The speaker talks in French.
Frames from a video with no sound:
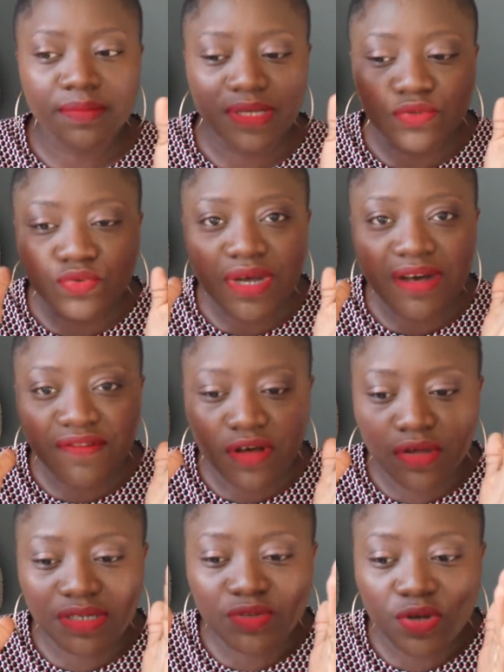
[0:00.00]
Mais tu dois avoir
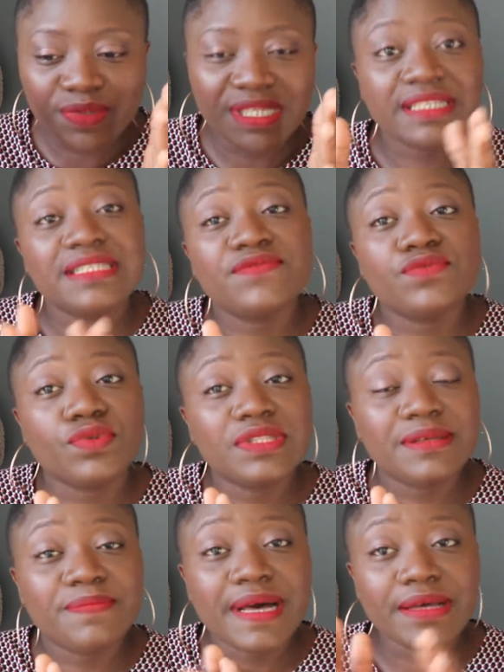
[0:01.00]
un objectif de
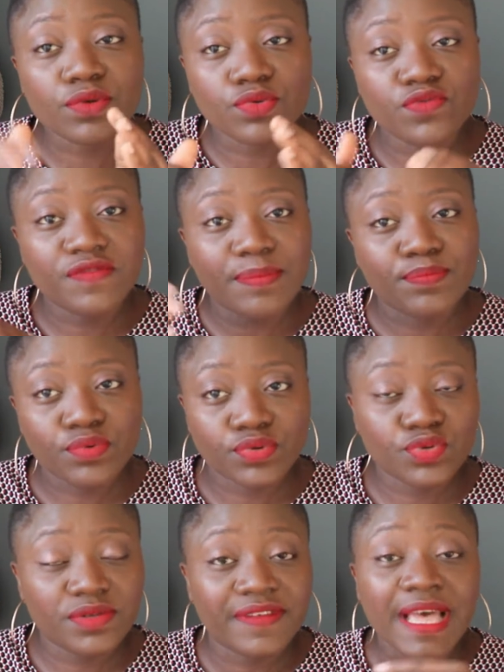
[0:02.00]
départ que tu vas
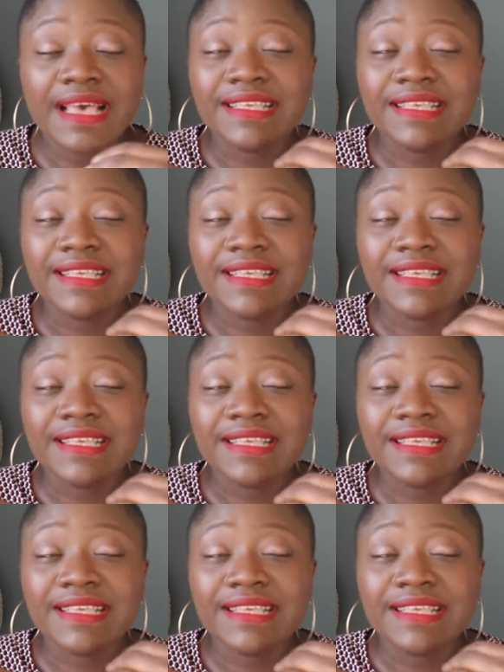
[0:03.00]
poursuivre.